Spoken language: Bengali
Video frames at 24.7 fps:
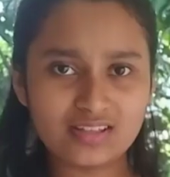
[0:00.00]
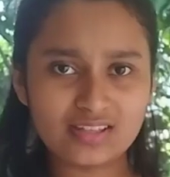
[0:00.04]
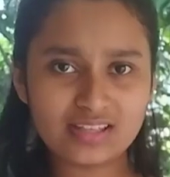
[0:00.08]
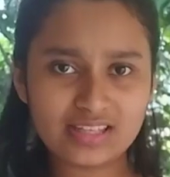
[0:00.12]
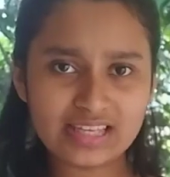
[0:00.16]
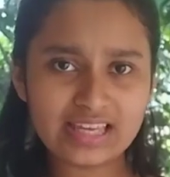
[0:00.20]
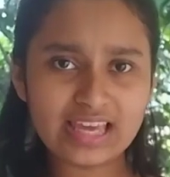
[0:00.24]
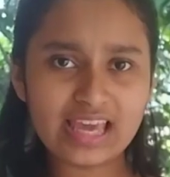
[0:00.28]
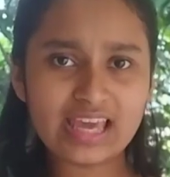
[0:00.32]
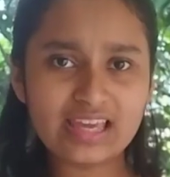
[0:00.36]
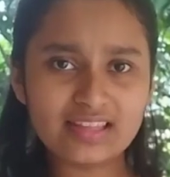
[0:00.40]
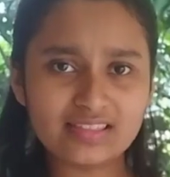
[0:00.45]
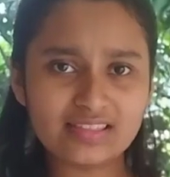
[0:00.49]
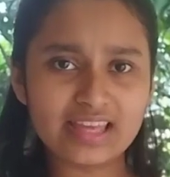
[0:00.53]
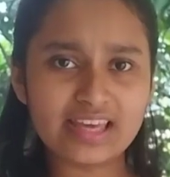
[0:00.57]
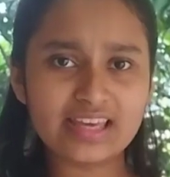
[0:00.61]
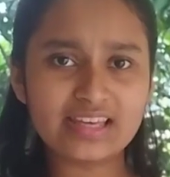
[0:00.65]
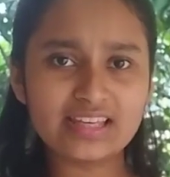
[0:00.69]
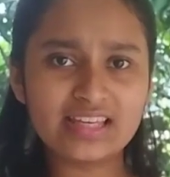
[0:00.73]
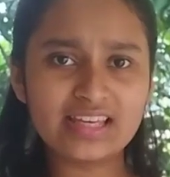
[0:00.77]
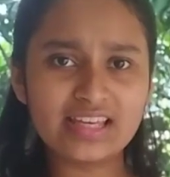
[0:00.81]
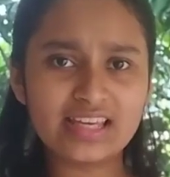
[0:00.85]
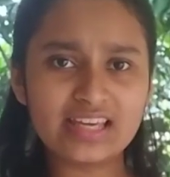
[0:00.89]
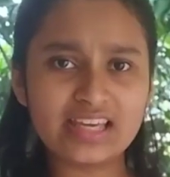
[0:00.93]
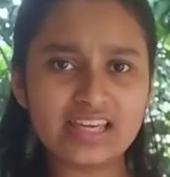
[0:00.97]
কি
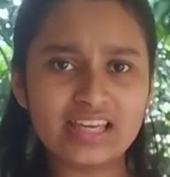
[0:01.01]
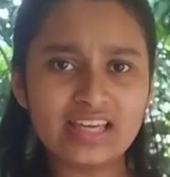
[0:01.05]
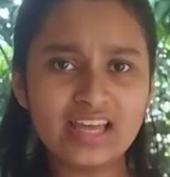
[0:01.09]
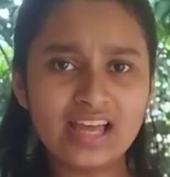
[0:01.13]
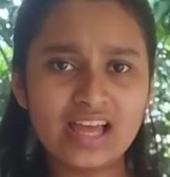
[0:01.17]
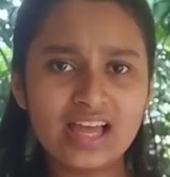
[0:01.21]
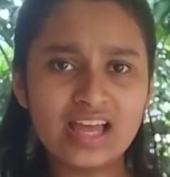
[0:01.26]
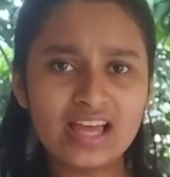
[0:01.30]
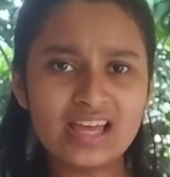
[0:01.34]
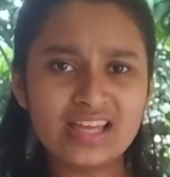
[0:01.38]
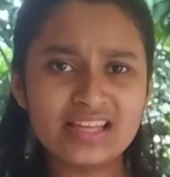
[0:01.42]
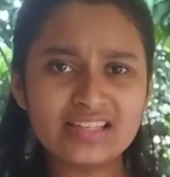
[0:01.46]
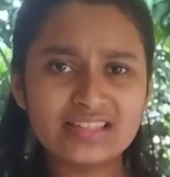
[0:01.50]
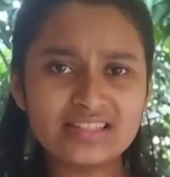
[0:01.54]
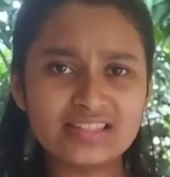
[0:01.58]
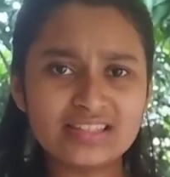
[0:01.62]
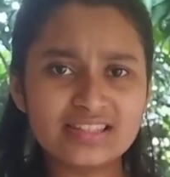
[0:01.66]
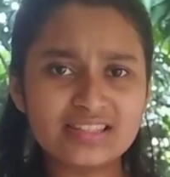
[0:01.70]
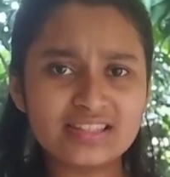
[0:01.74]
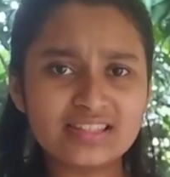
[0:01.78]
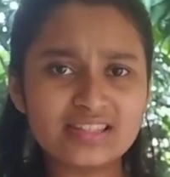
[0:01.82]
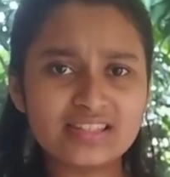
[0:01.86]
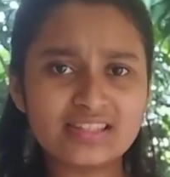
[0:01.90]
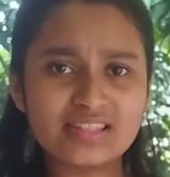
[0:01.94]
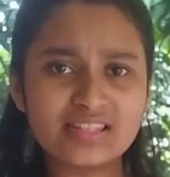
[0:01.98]
দেখি
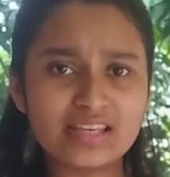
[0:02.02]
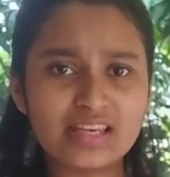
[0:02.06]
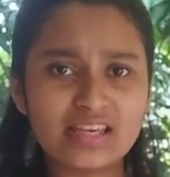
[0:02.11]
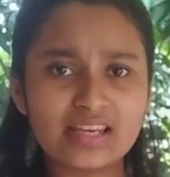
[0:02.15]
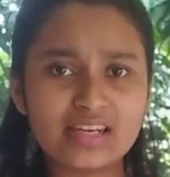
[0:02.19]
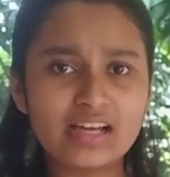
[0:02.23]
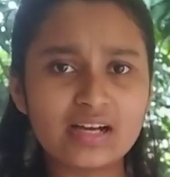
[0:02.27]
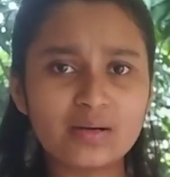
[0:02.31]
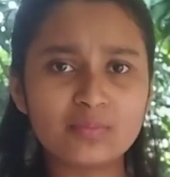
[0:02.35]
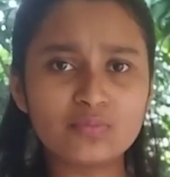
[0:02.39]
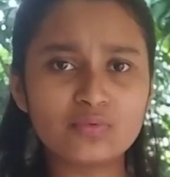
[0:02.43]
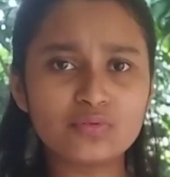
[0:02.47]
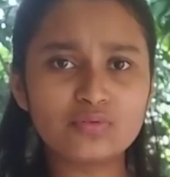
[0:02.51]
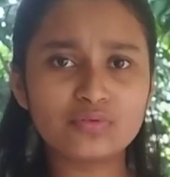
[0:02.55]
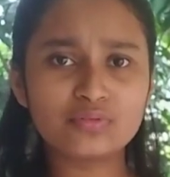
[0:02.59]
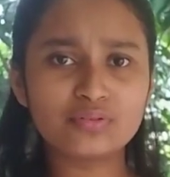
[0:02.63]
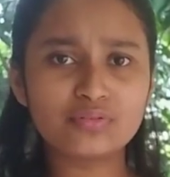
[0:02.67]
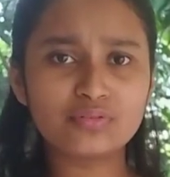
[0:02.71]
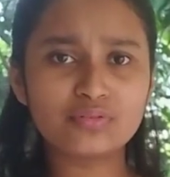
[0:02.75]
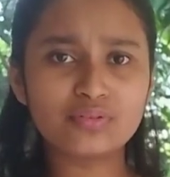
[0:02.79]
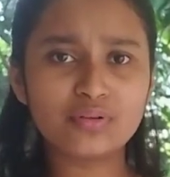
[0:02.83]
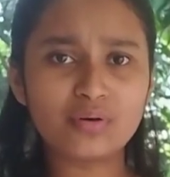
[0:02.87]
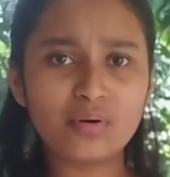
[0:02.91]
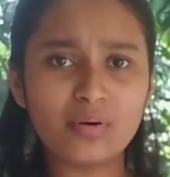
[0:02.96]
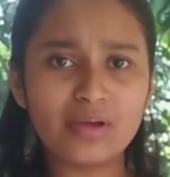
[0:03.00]
চেনা মুখ
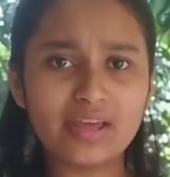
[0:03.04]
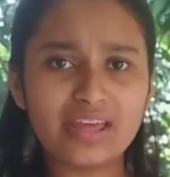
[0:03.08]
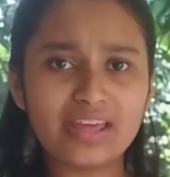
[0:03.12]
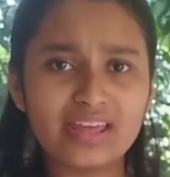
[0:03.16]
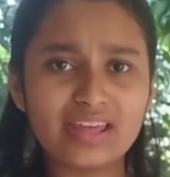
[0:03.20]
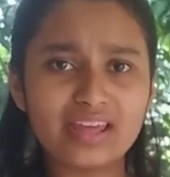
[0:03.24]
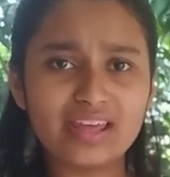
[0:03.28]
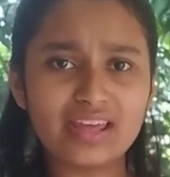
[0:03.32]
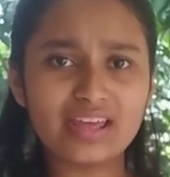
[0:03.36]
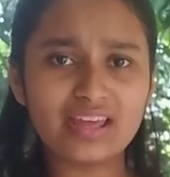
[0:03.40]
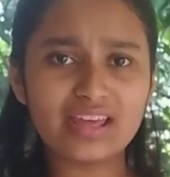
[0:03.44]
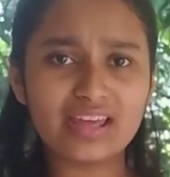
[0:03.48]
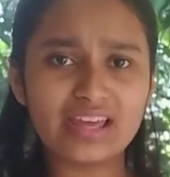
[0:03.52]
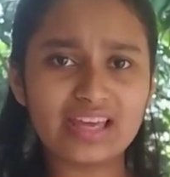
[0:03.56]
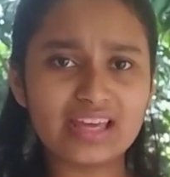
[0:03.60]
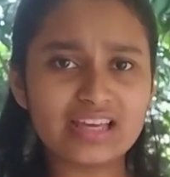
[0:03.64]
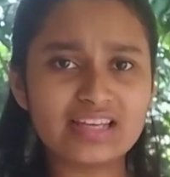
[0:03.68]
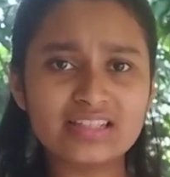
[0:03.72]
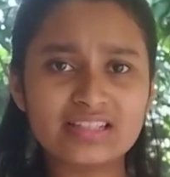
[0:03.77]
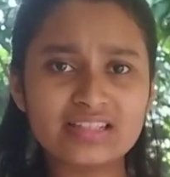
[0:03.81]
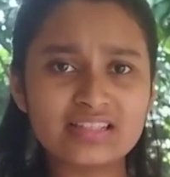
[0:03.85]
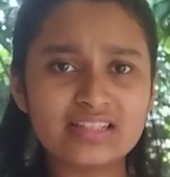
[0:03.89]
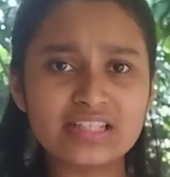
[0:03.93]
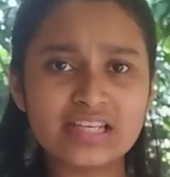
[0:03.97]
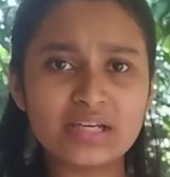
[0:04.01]
তো
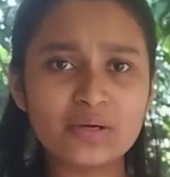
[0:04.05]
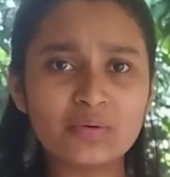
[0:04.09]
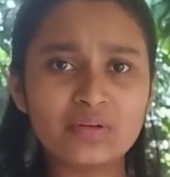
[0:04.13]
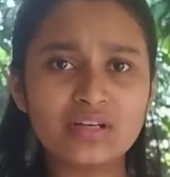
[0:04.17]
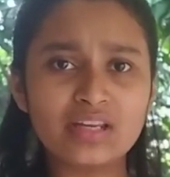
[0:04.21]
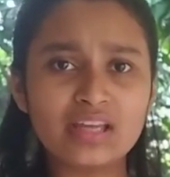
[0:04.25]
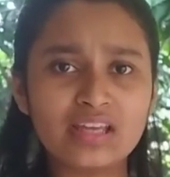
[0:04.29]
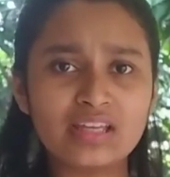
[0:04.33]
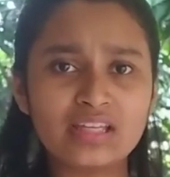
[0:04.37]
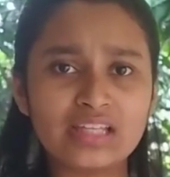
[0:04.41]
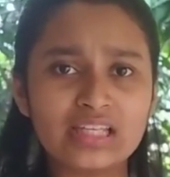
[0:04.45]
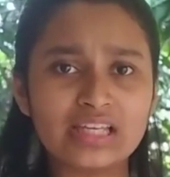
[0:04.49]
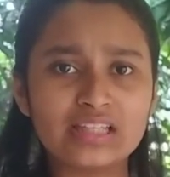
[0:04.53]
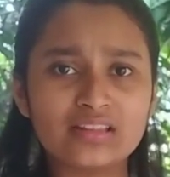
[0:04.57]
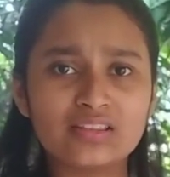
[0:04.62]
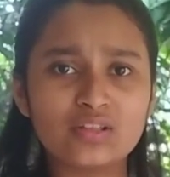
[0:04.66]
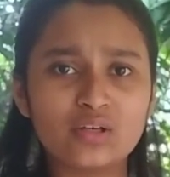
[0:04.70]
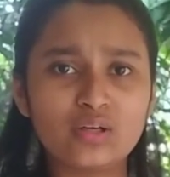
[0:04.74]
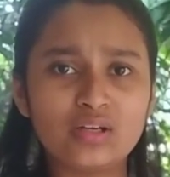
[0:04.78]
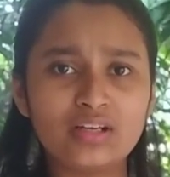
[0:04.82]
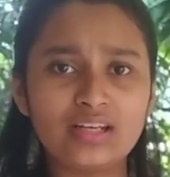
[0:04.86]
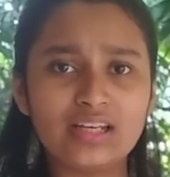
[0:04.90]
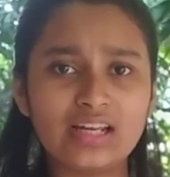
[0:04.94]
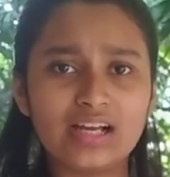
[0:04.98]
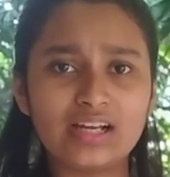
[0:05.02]
একটিও নেই
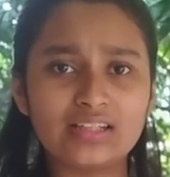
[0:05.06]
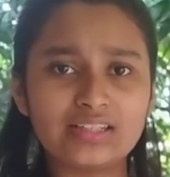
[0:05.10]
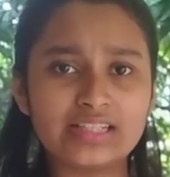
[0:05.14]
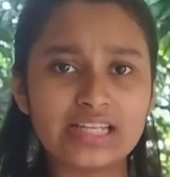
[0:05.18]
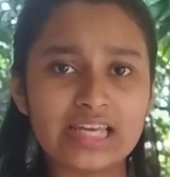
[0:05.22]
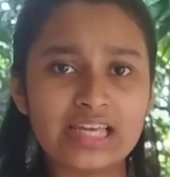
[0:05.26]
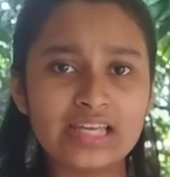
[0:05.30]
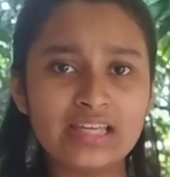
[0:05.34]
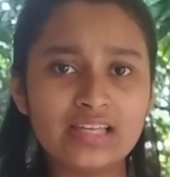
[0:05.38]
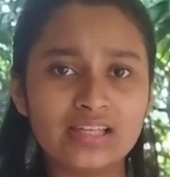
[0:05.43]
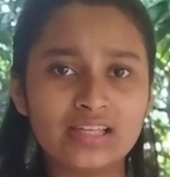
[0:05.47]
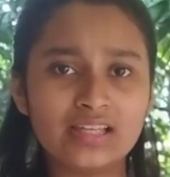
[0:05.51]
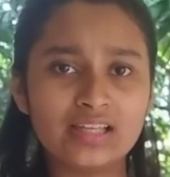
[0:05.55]
এতল্লাটে